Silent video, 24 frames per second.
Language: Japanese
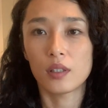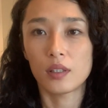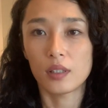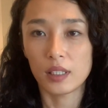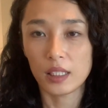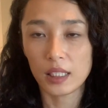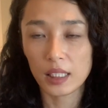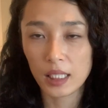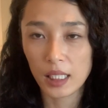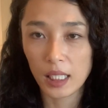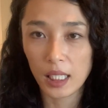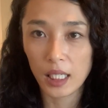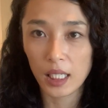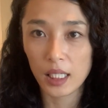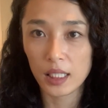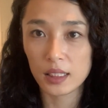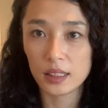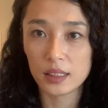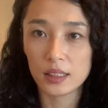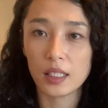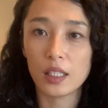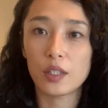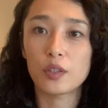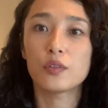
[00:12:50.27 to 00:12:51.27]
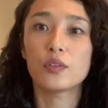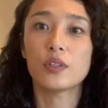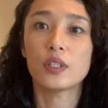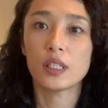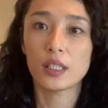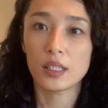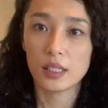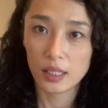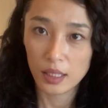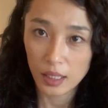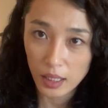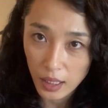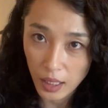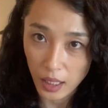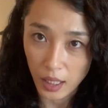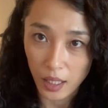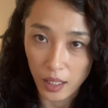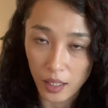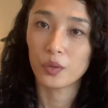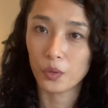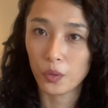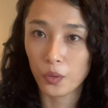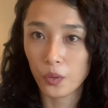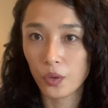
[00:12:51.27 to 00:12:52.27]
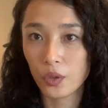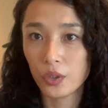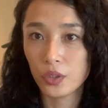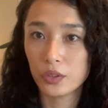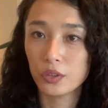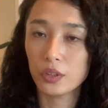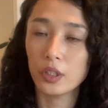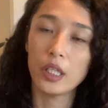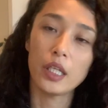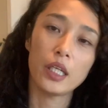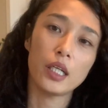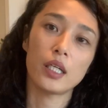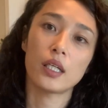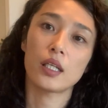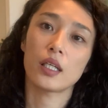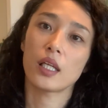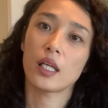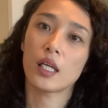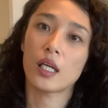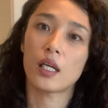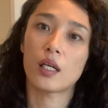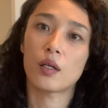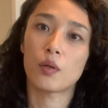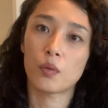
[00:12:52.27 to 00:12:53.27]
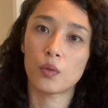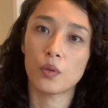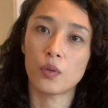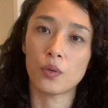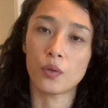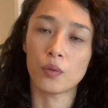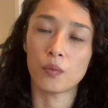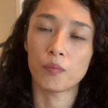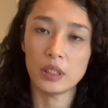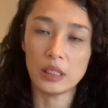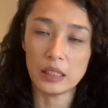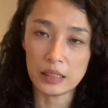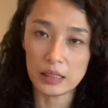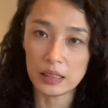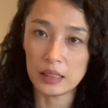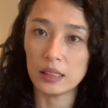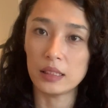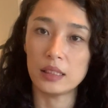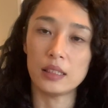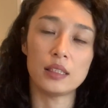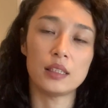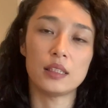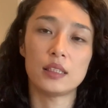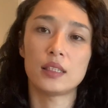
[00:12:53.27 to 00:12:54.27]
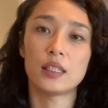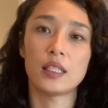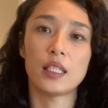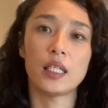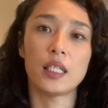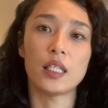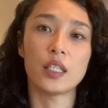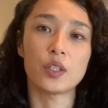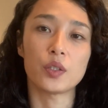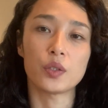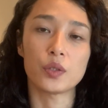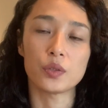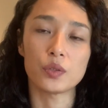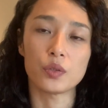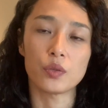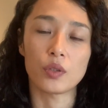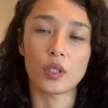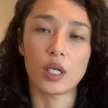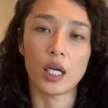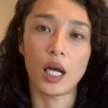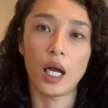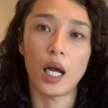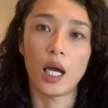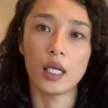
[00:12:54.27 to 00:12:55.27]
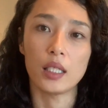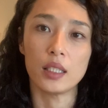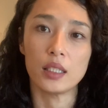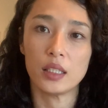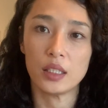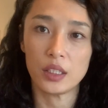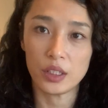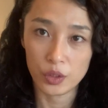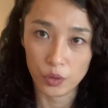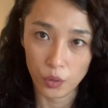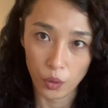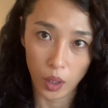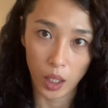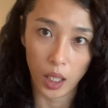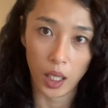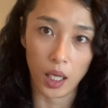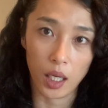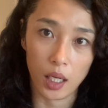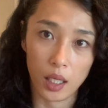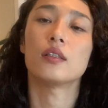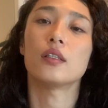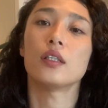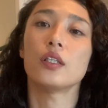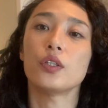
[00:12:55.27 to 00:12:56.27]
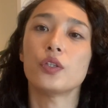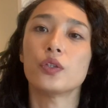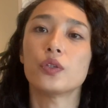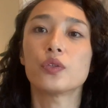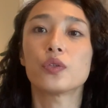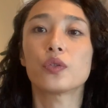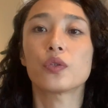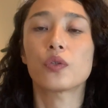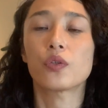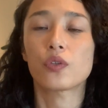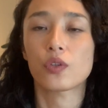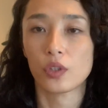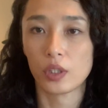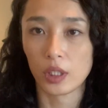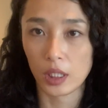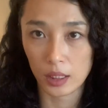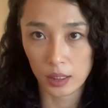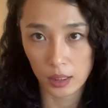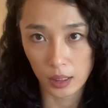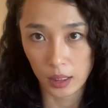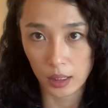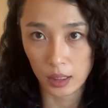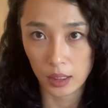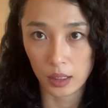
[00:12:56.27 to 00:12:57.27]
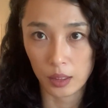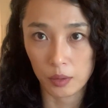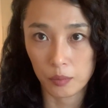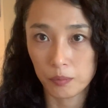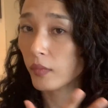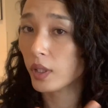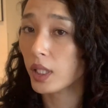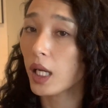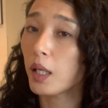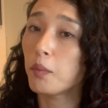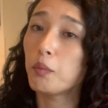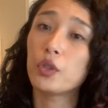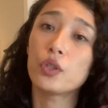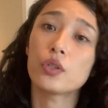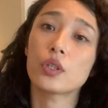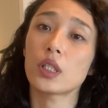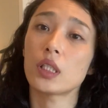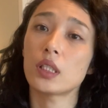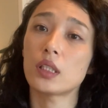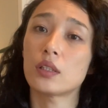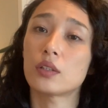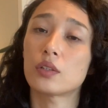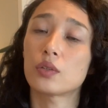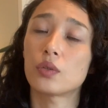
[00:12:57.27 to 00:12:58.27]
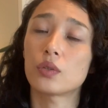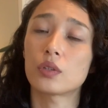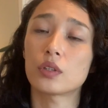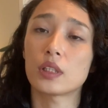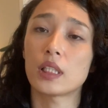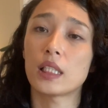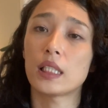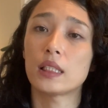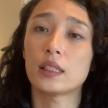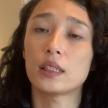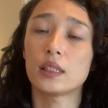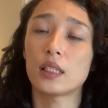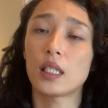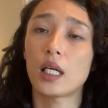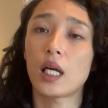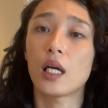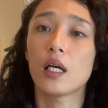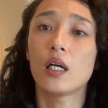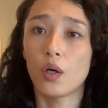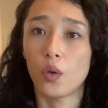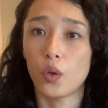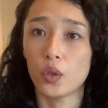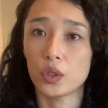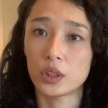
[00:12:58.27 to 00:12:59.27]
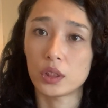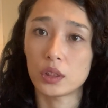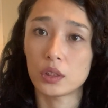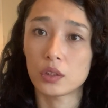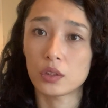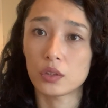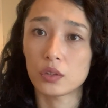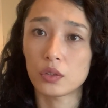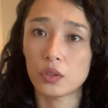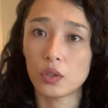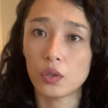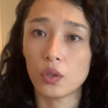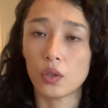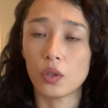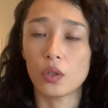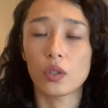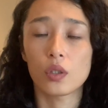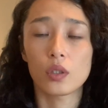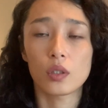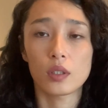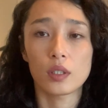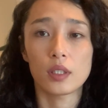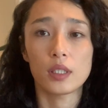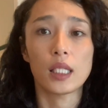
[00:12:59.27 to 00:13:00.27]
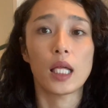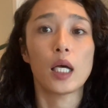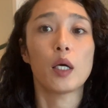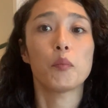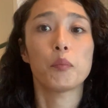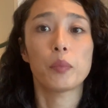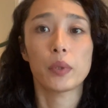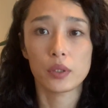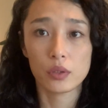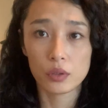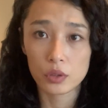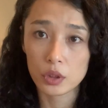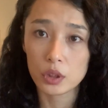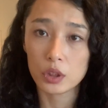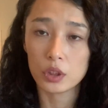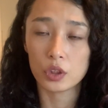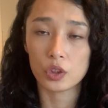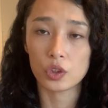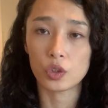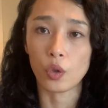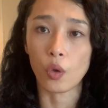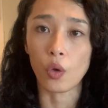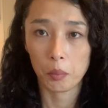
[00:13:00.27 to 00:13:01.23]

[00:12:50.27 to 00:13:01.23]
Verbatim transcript: 理解した上でどういうヘアケアを意識していくのがいいのかっていうところだったり髪の毛にすごく大事な保湿とタンパク質の